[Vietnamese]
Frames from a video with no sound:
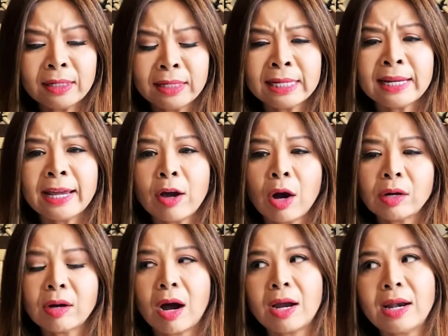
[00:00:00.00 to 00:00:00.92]
Cái này họ
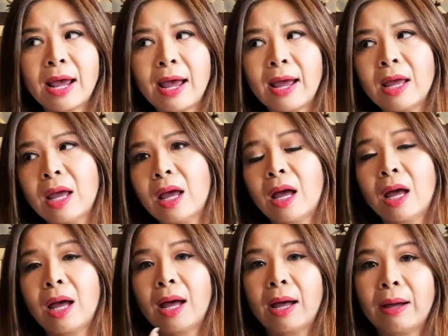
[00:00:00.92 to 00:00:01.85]
gọi là
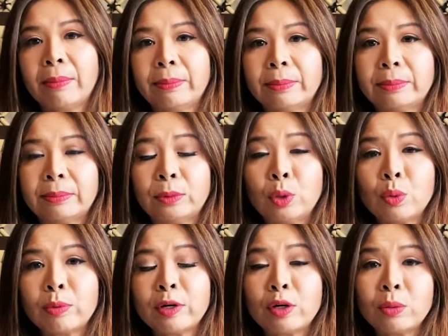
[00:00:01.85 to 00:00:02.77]
uh, lúc
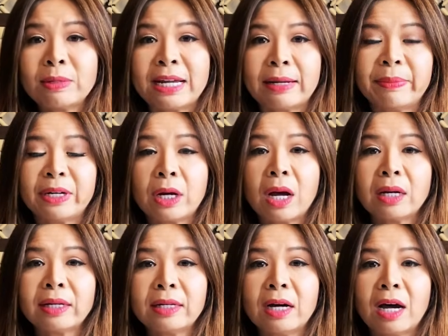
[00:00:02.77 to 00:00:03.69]
lúc này là mình có
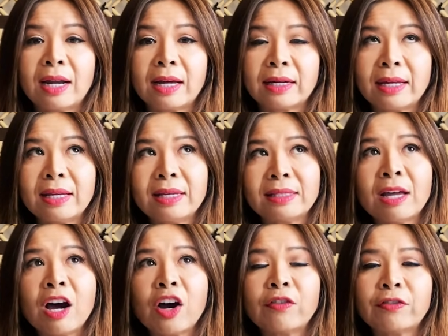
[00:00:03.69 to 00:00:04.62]
cái gọi là cái
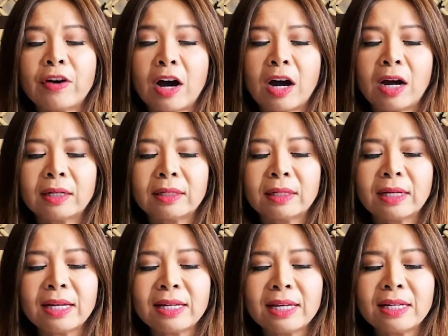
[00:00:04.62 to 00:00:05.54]
thân phận,
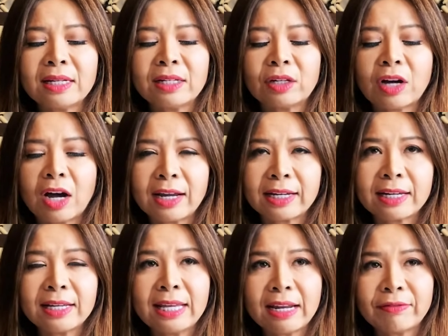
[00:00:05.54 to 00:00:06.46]
cái cái gọi là
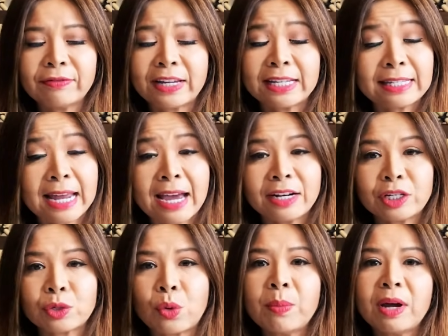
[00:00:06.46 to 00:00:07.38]
cái danh cái
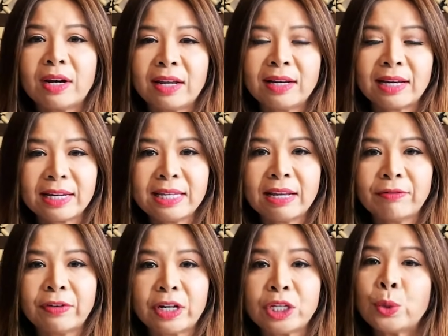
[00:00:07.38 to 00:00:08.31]
status của mình đó là cái danh
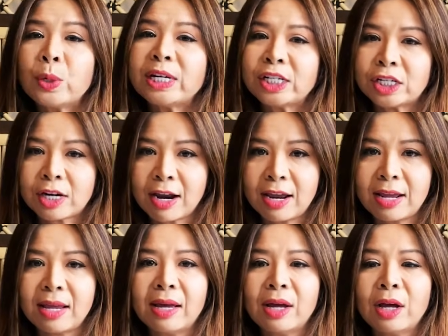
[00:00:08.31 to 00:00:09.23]
phận duy
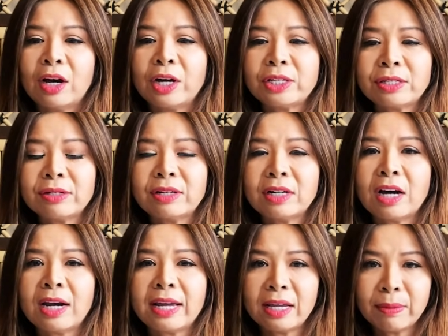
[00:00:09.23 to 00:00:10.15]
trì. Hồi xưa nó
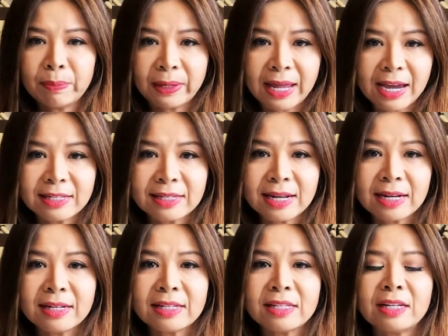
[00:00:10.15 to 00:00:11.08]
gọi là implied
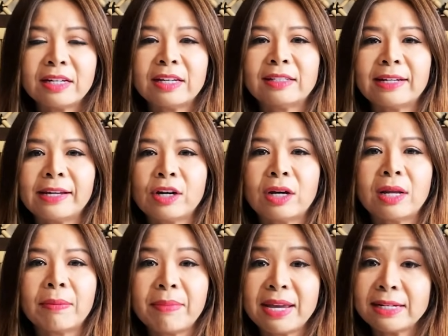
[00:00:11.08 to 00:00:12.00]
status nhưng hiện nay gọi
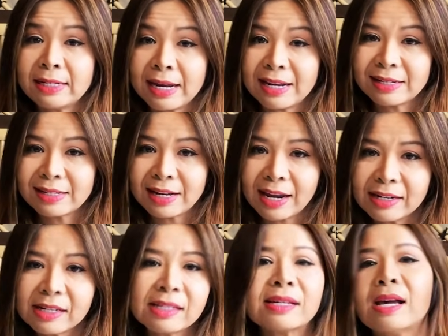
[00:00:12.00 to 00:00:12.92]
là maintain
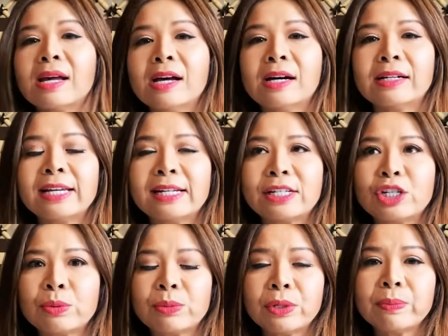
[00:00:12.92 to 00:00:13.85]
status, nghĩa là
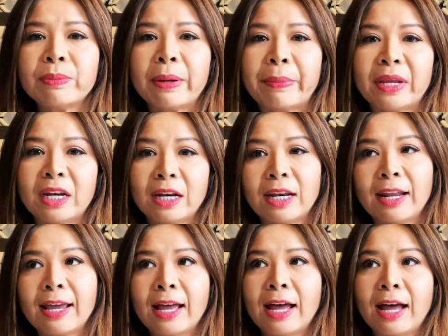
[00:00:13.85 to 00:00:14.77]
trong lúc mà mình
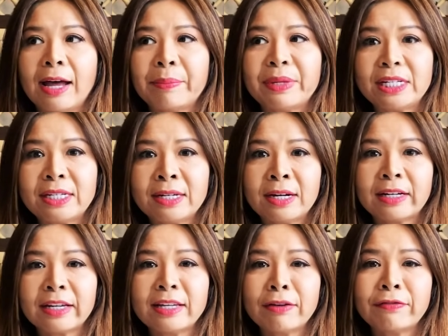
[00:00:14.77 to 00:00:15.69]
à, mình chờ
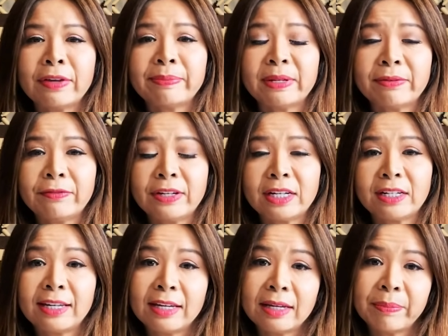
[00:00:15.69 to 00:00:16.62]
cái giấy phép làm việc
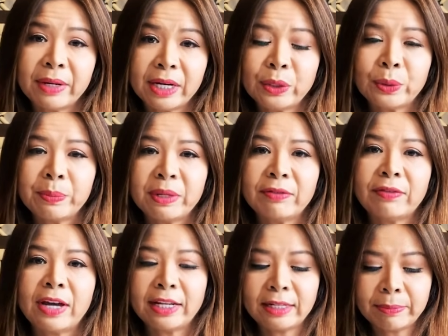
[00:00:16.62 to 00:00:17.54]
kia mới của mình
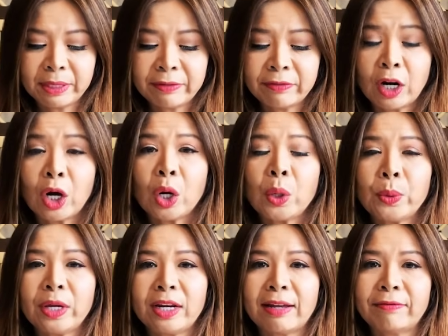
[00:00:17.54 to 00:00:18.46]
về thì mình vẫn có
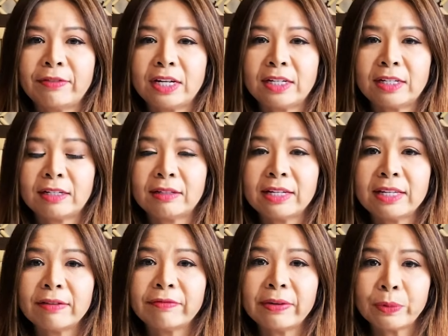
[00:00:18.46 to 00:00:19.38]
quyền làm việc ở cái
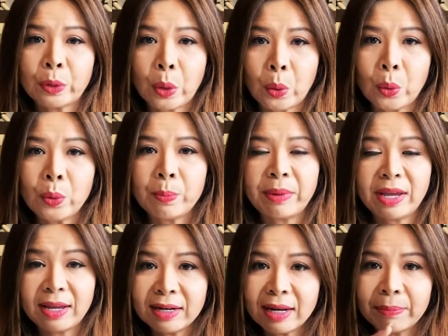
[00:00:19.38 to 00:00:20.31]
giấy phép cũ,
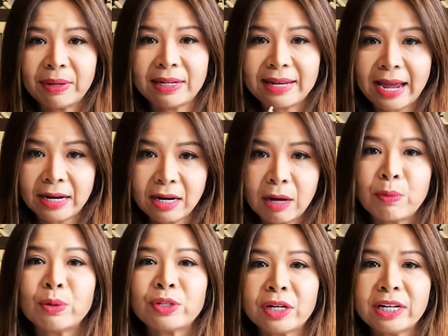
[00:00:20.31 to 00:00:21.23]
miễn là mình đã nộp
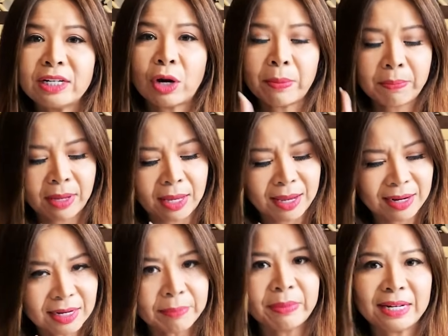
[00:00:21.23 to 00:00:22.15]
hồ sơ đi rồi, miễn
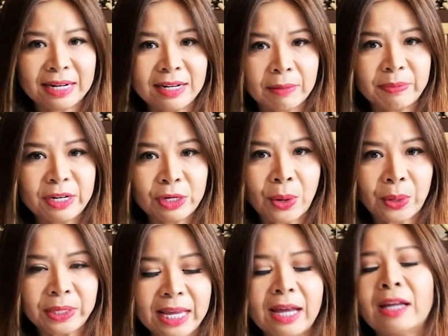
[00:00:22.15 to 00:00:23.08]
là mình đã nộp đi
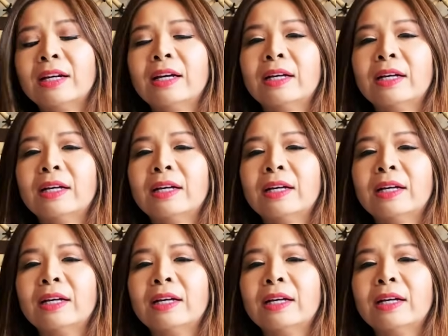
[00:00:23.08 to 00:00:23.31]
rồi nha.